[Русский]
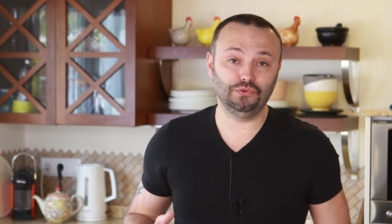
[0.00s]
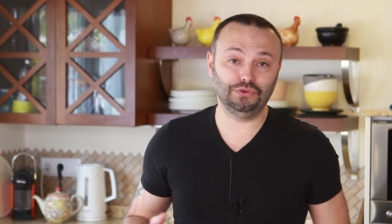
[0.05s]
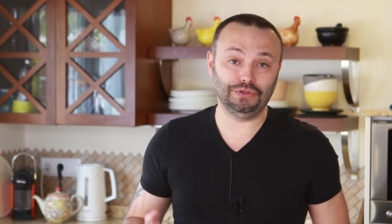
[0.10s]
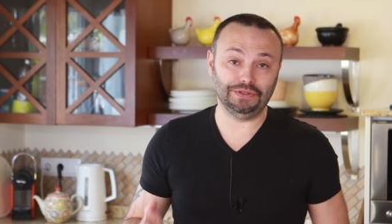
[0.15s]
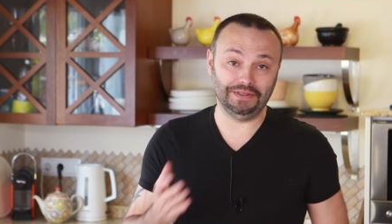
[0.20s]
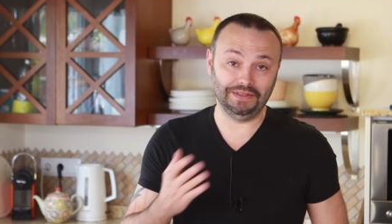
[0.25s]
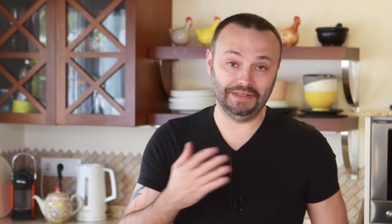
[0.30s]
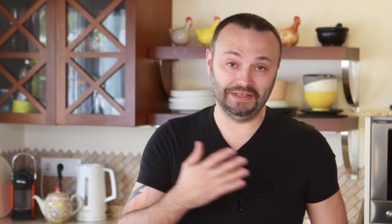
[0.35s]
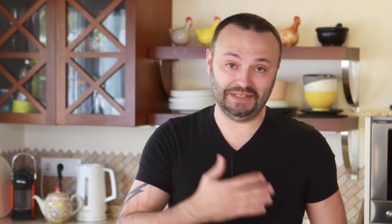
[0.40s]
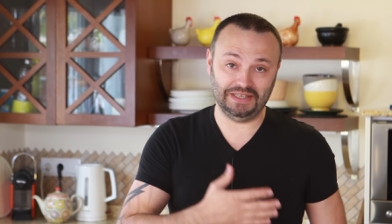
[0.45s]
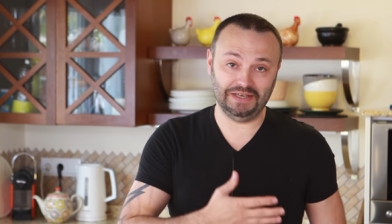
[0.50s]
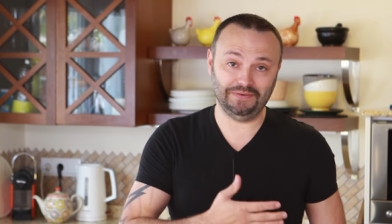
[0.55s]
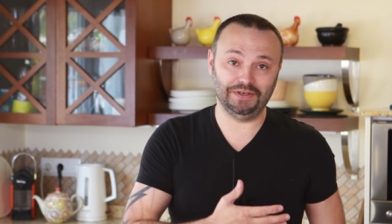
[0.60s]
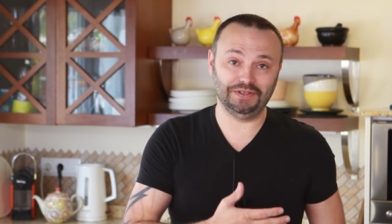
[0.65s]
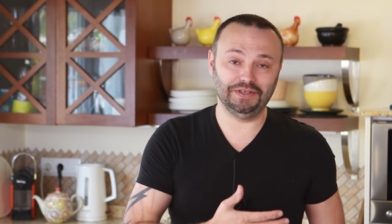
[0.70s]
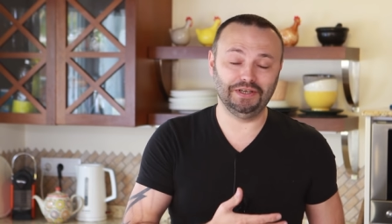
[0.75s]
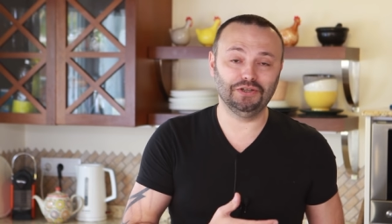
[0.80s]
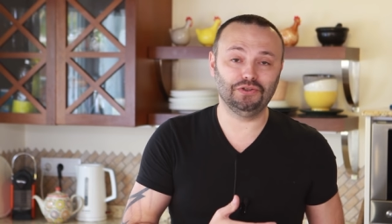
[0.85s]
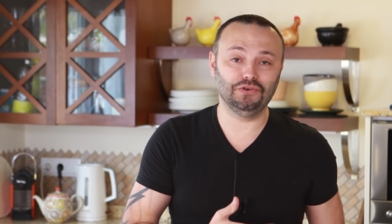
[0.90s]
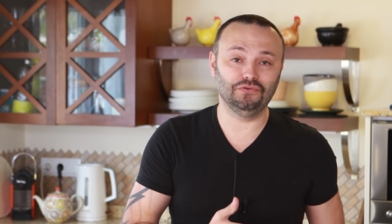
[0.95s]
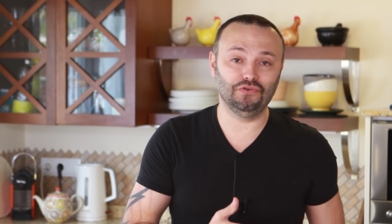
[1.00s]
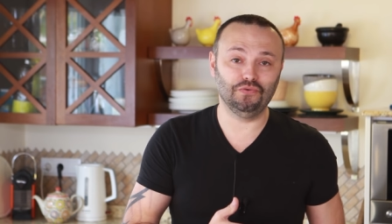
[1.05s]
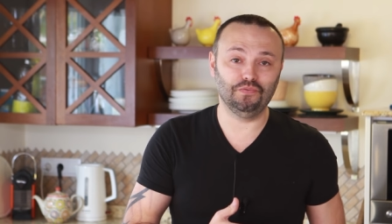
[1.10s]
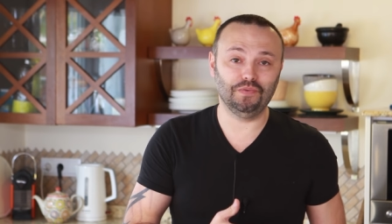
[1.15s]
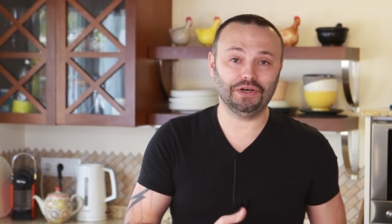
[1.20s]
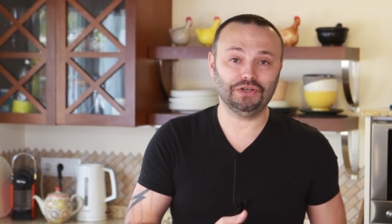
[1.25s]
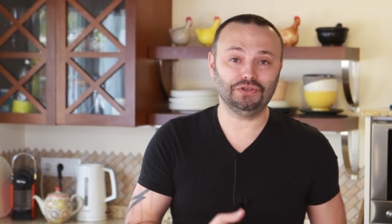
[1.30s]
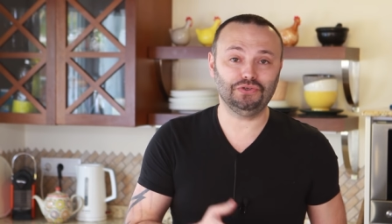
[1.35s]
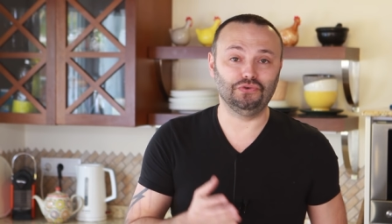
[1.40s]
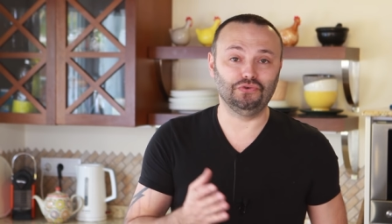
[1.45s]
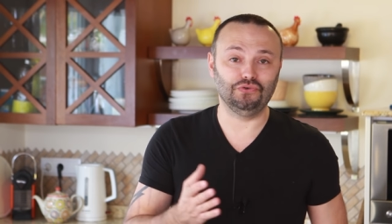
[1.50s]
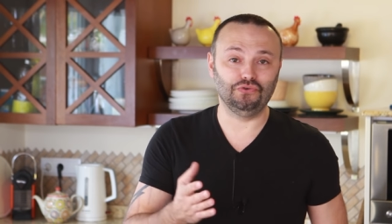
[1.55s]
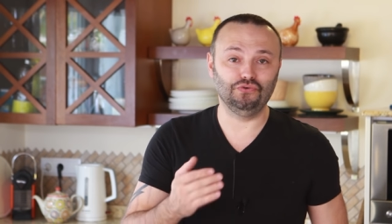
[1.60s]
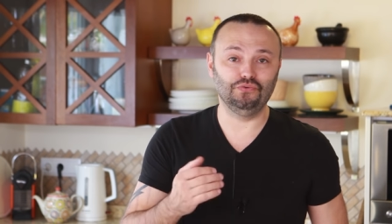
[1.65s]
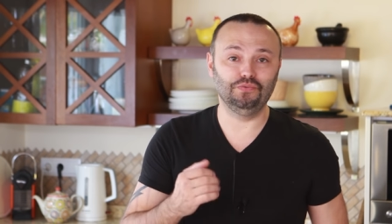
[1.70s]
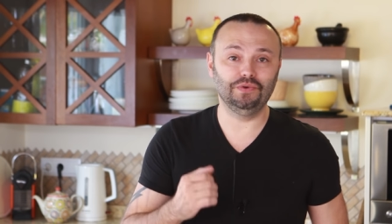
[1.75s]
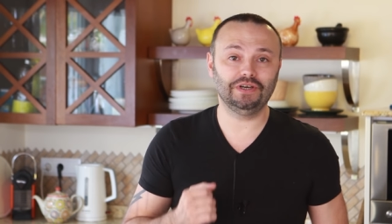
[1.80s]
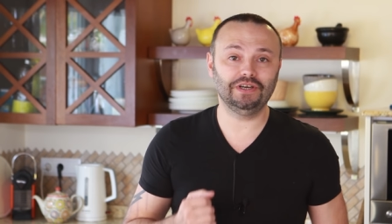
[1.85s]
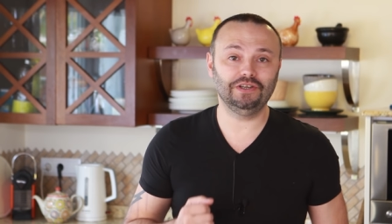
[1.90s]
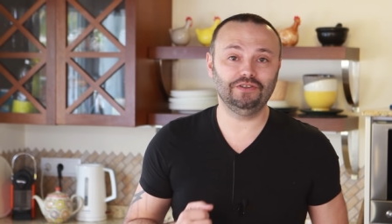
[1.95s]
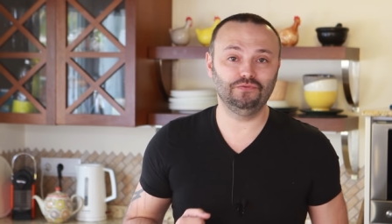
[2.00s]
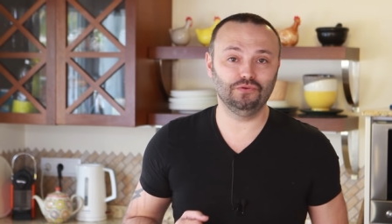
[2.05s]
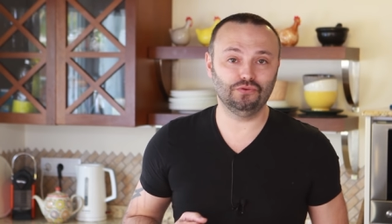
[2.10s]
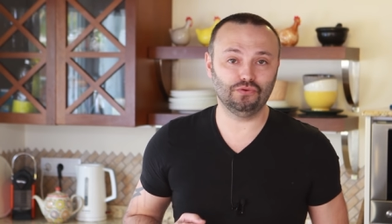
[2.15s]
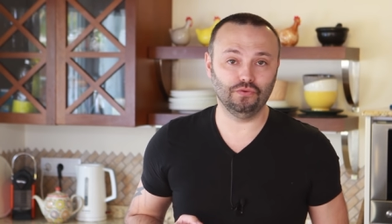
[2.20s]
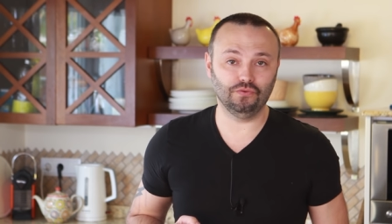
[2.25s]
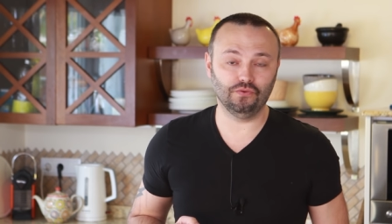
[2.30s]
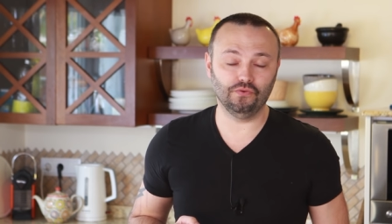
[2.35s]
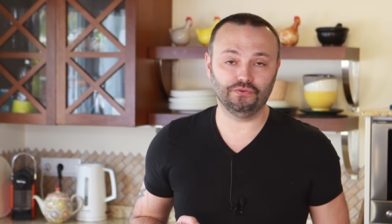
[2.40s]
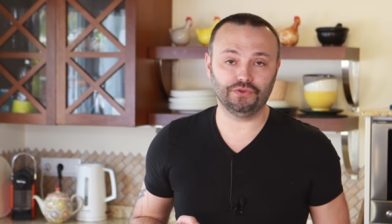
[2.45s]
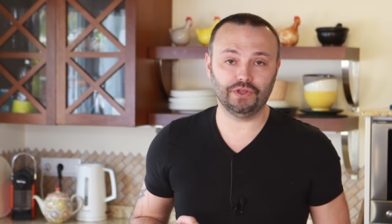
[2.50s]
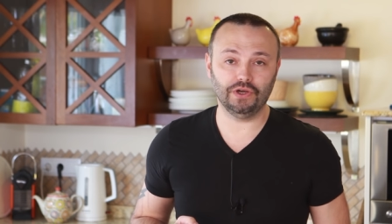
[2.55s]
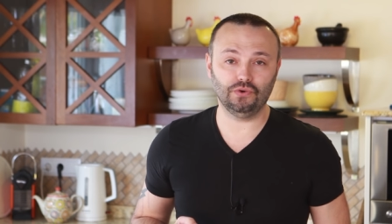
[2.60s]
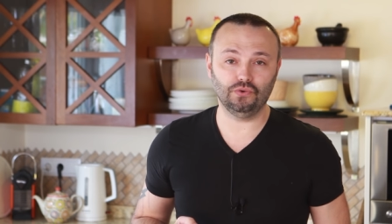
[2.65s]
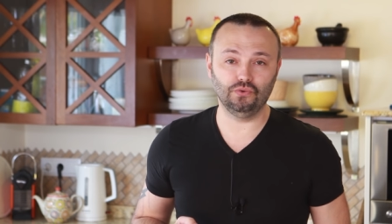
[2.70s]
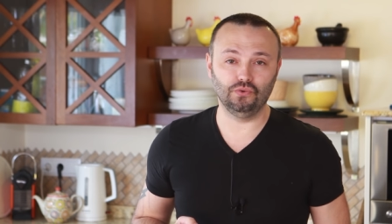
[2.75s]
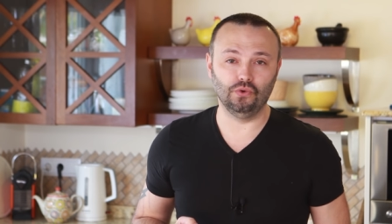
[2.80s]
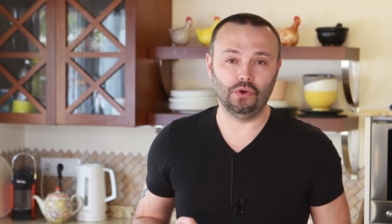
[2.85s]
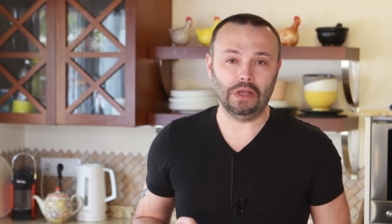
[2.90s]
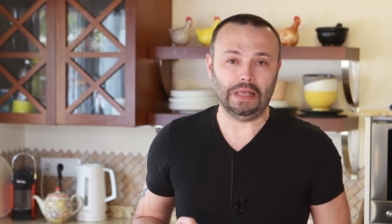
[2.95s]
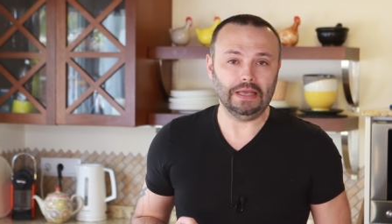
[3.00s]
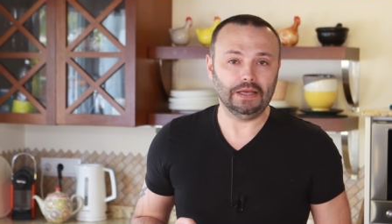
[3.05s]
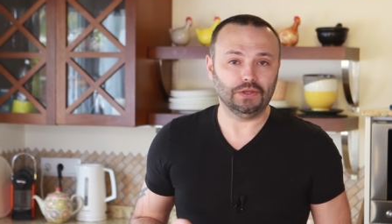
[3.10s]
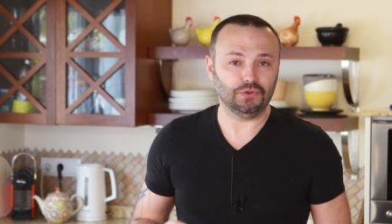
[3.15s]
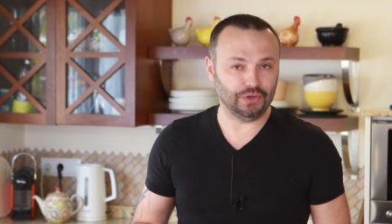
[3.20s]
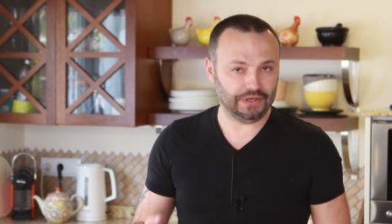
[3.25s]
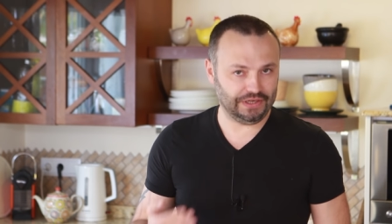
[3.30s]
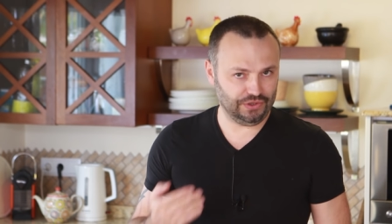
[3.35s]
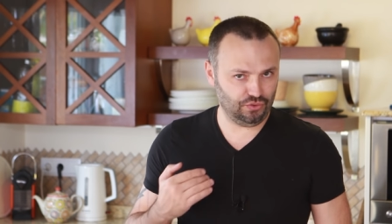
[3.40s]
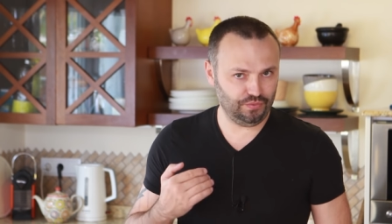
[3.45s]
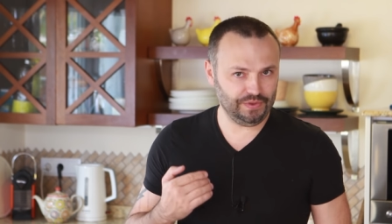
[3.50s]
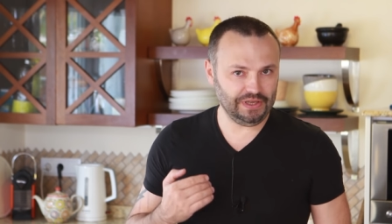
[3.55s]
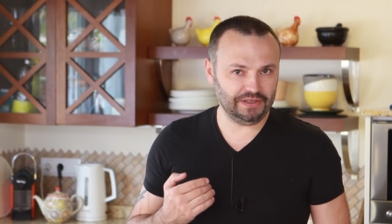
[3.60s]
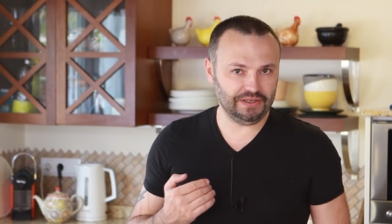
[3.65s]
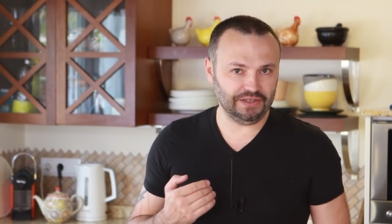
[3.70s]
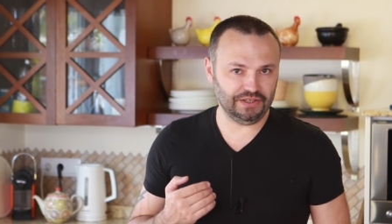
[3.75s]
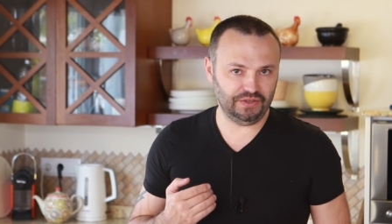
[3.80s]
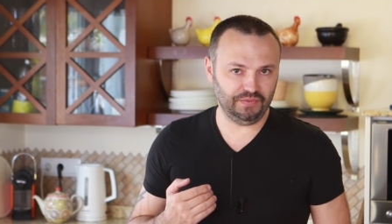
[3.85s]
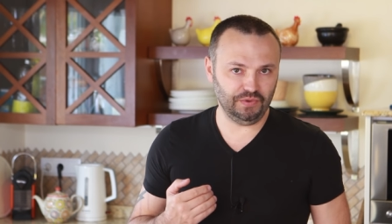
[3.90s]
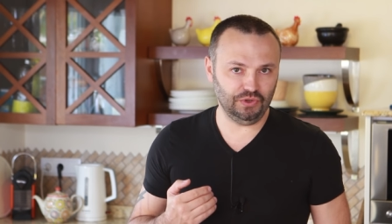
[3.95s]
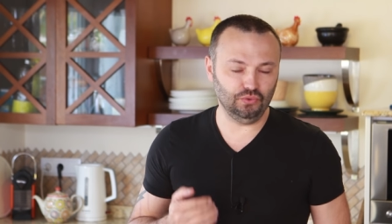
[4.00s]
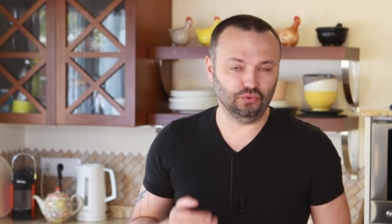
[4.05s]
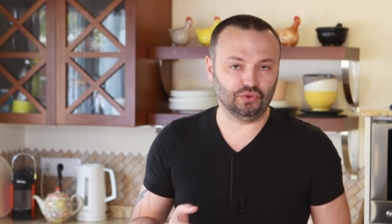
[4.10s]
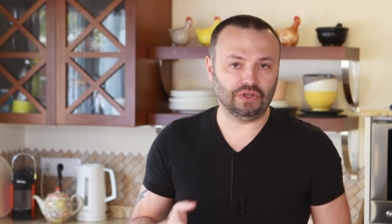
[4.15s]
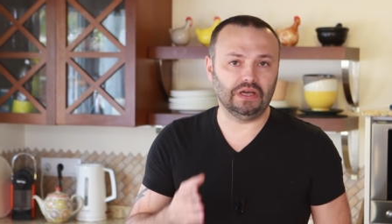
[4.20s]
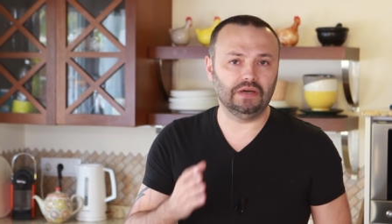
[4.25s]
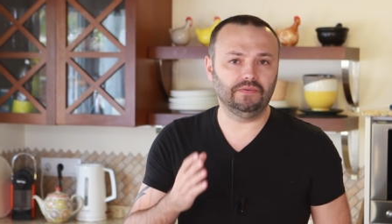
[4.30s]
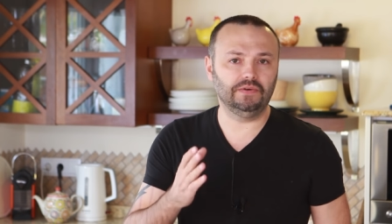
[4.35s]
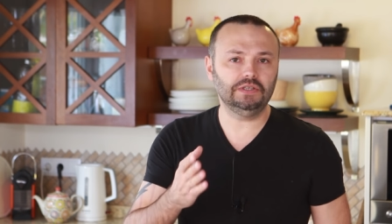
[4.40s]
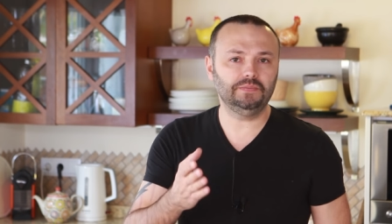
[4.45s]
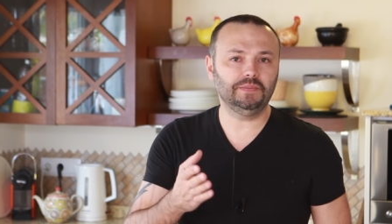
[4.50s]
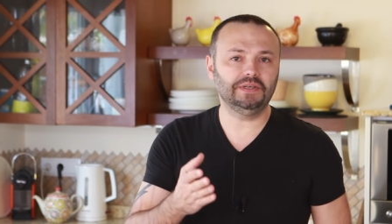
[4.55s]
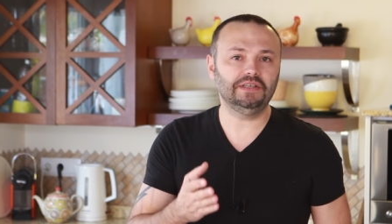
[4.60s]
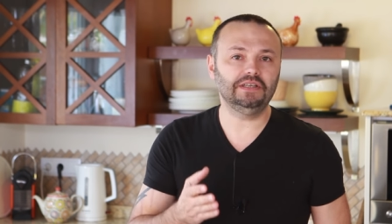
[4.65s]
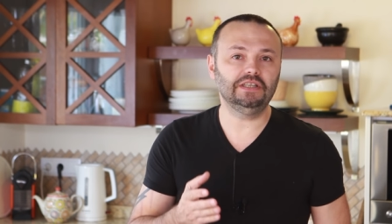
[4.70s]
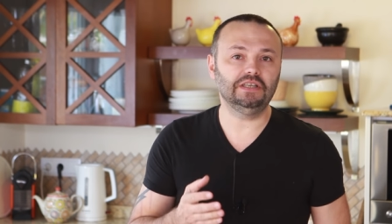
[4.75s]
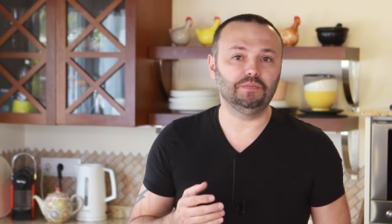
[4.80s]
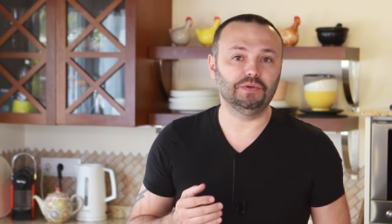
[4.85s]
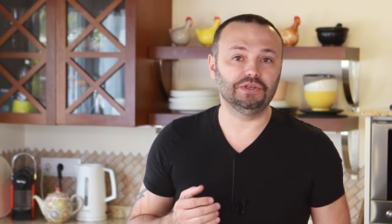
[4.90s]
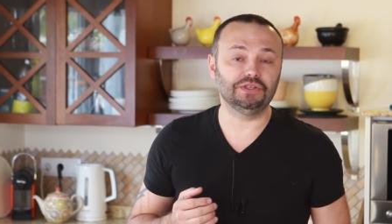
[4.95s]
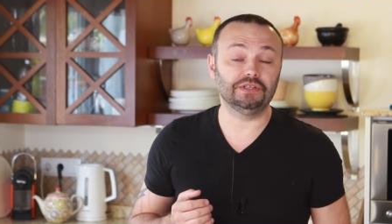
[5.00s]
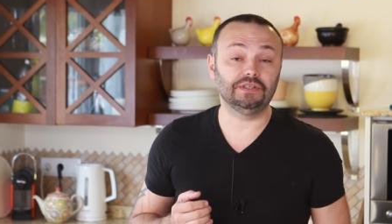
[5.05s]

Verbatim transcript: будет доставать готовую партию и убирать в духовку вторую. Только это у меня 10 минут, а вы смотрите по